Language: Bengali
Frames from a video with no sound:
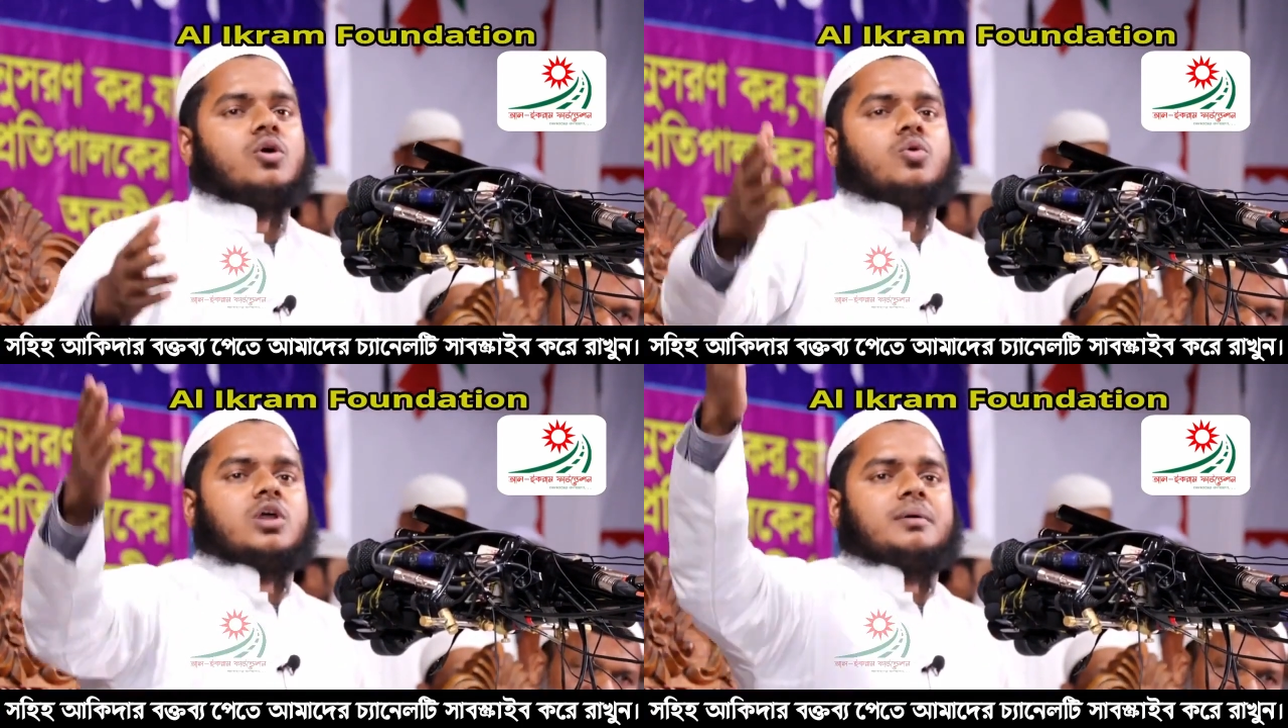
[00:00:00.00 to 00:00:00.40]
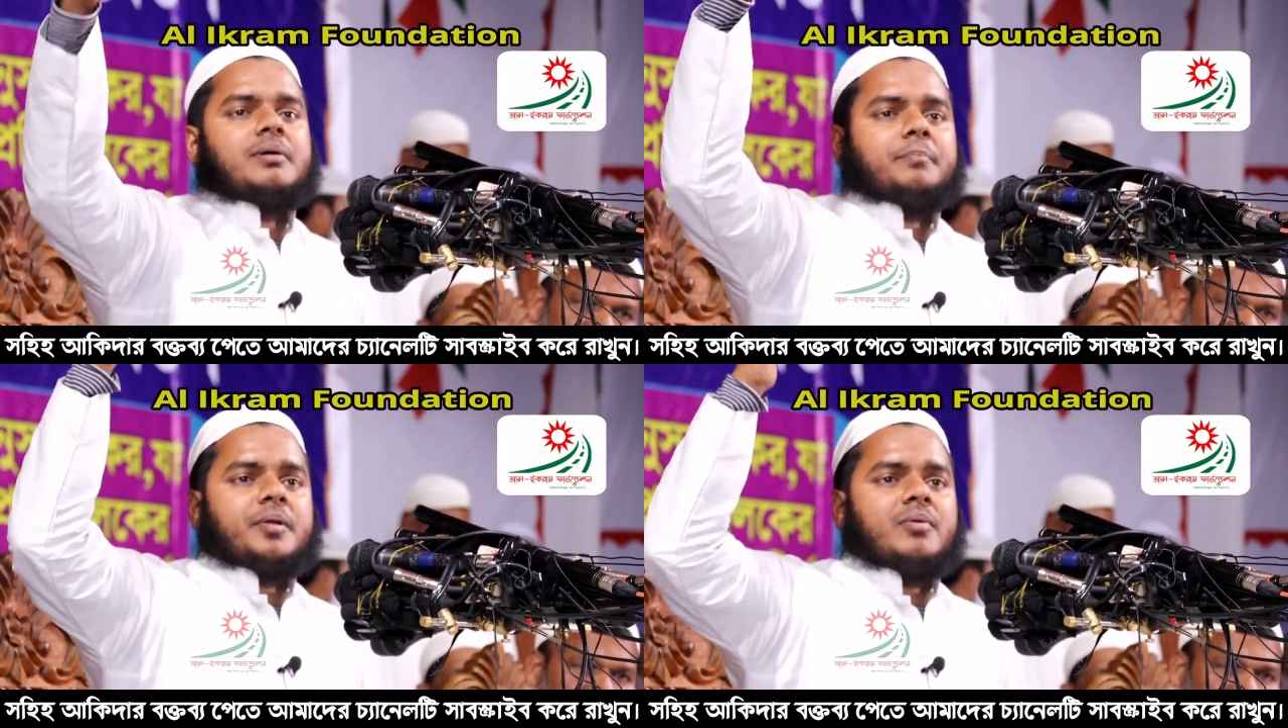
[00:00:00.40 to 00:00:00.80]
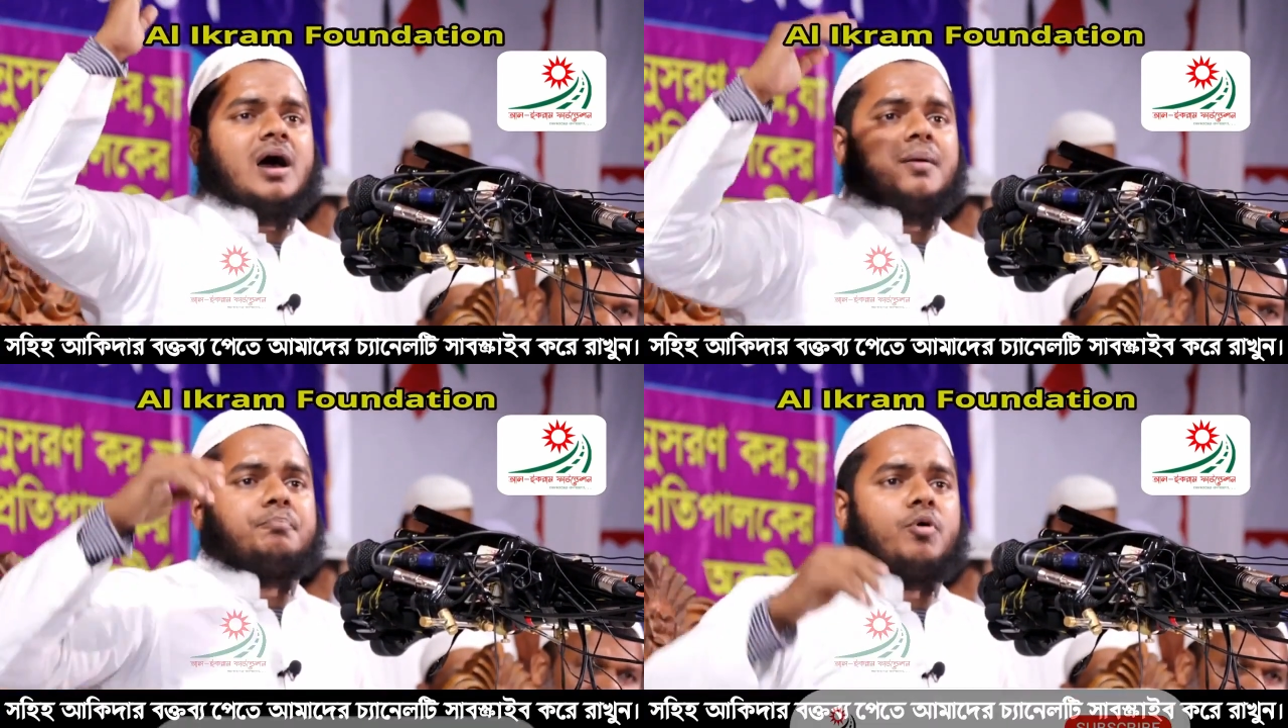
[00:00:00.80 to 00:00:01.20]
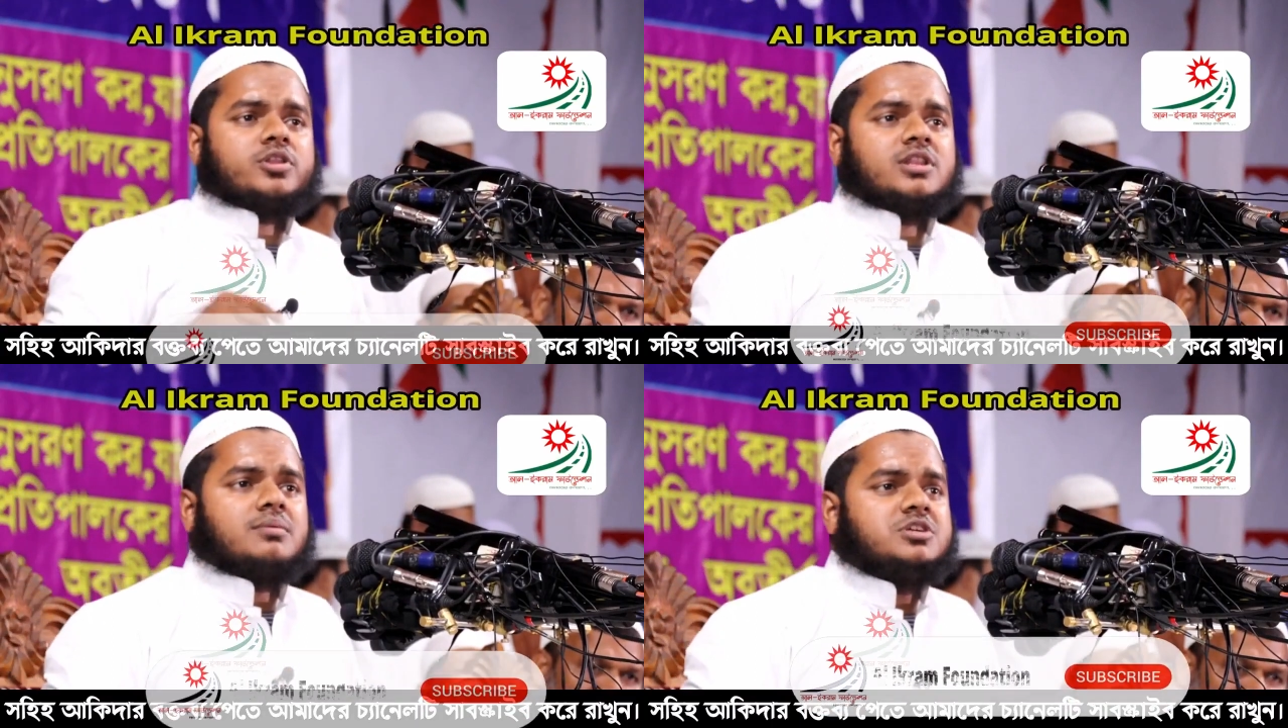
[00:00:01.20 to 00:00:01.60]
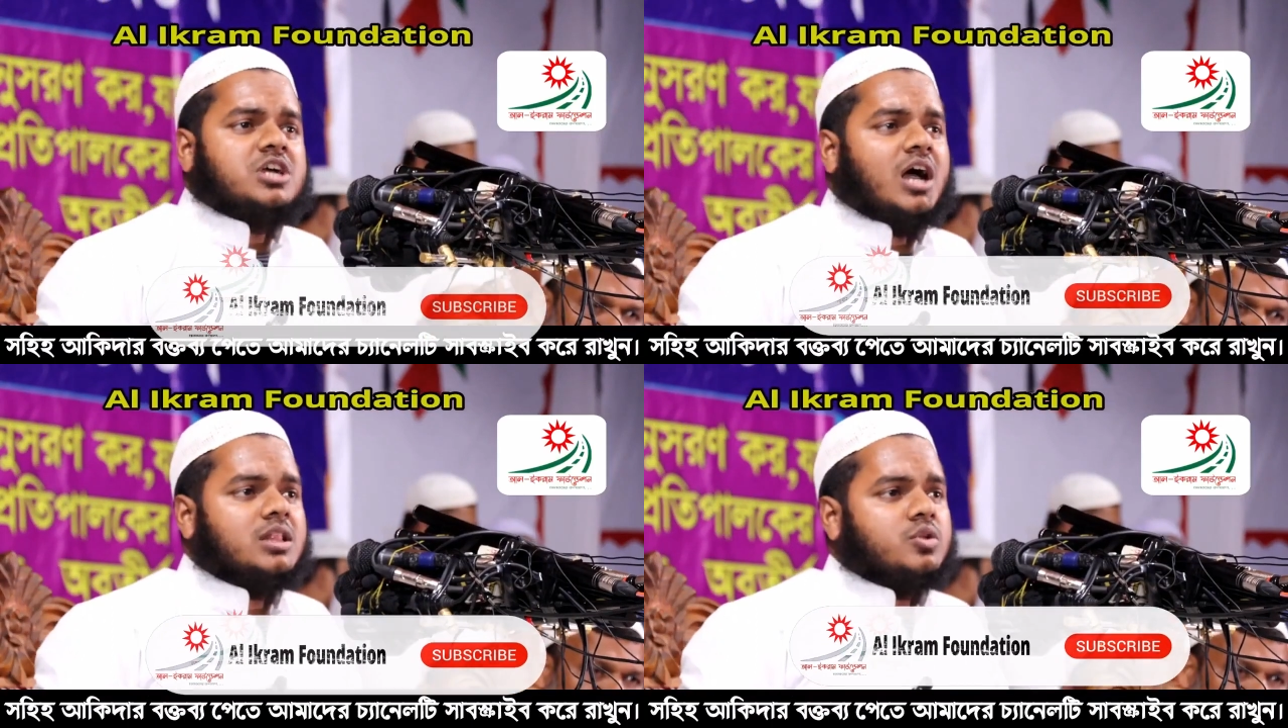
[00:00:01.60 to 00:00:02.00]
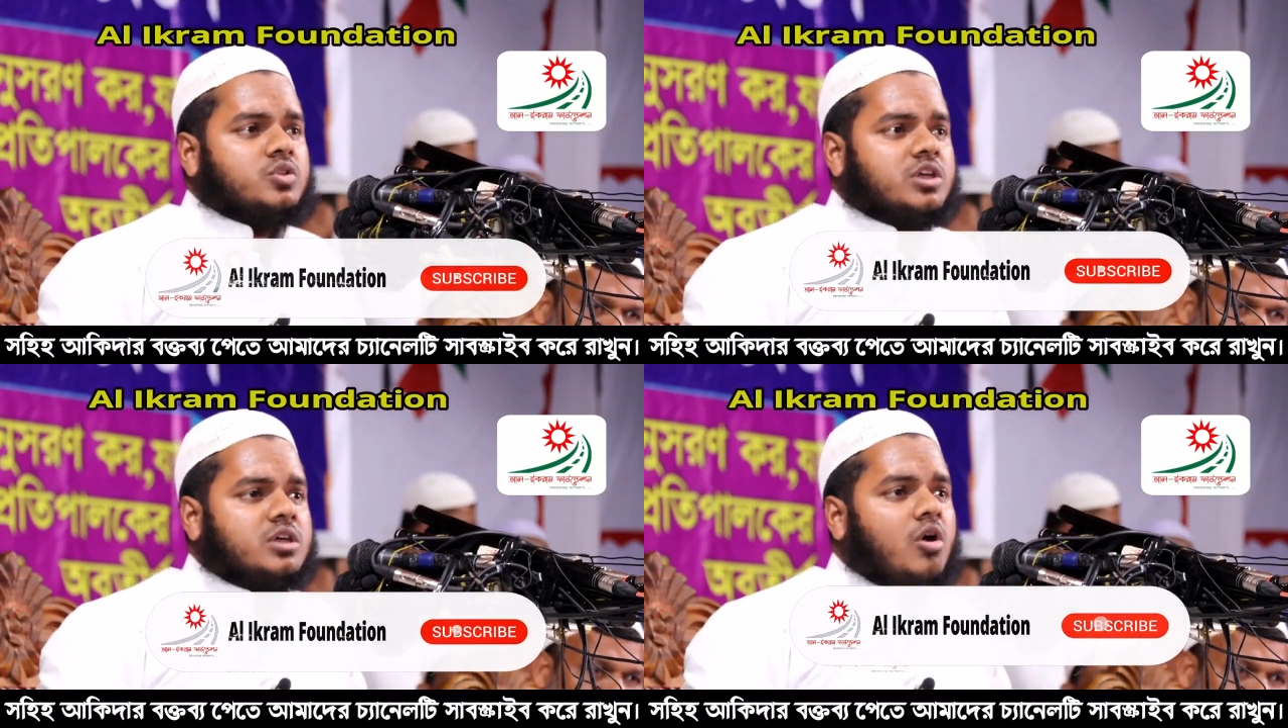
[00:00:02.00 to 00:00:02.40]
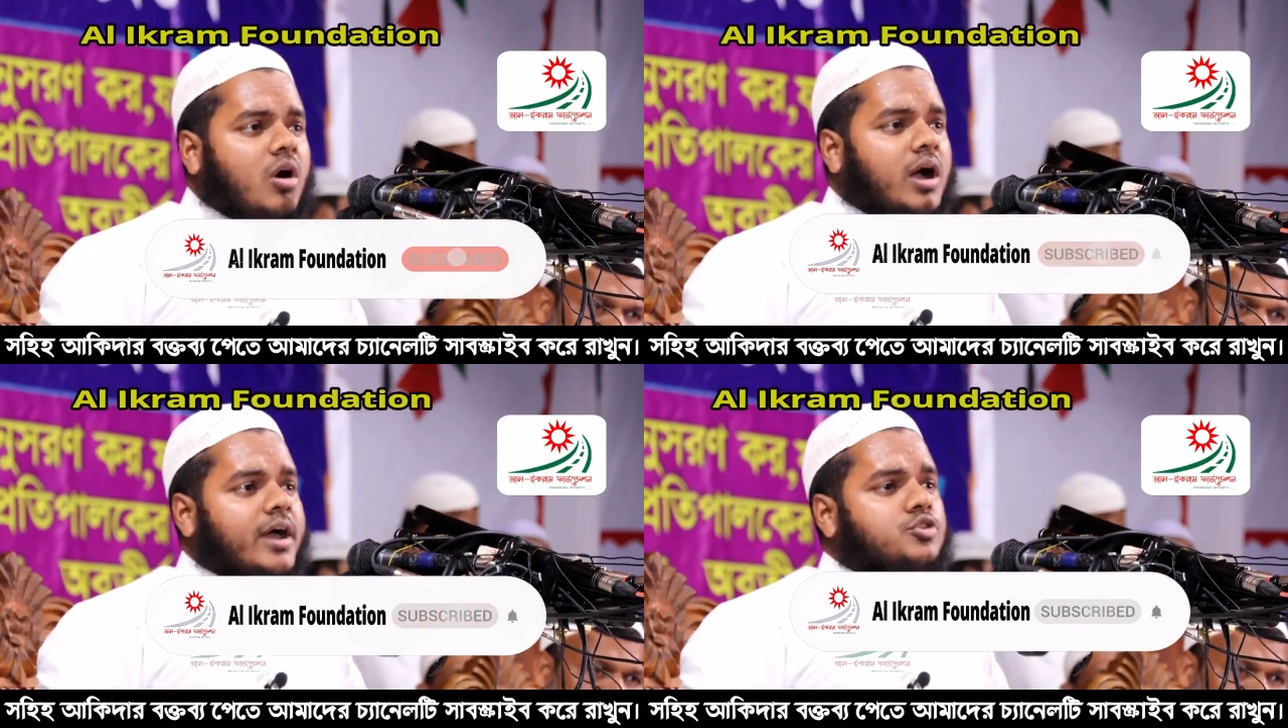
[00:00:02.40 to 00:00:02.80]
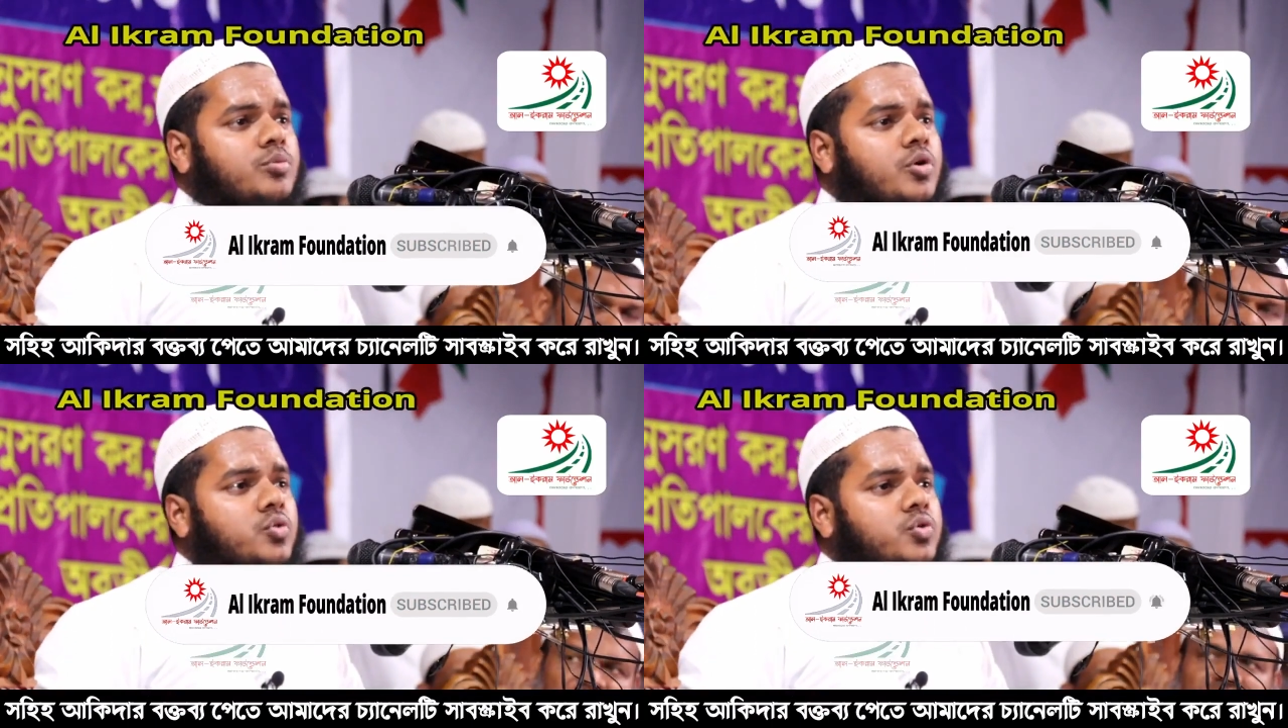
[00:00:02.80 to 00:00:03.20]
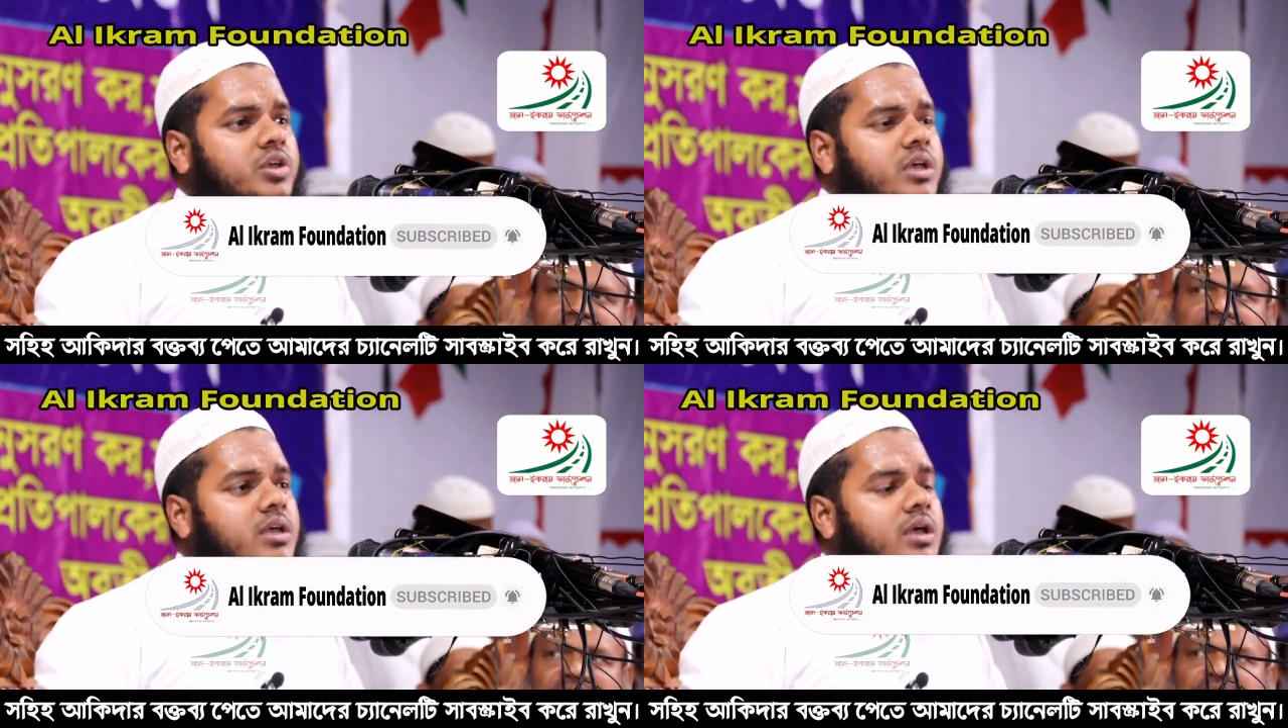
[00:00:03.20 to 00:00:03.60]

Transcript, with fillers: ওরে বাপরে বাপ পদ্মা বিশাল নদী গঙ্গা এত বড় নদী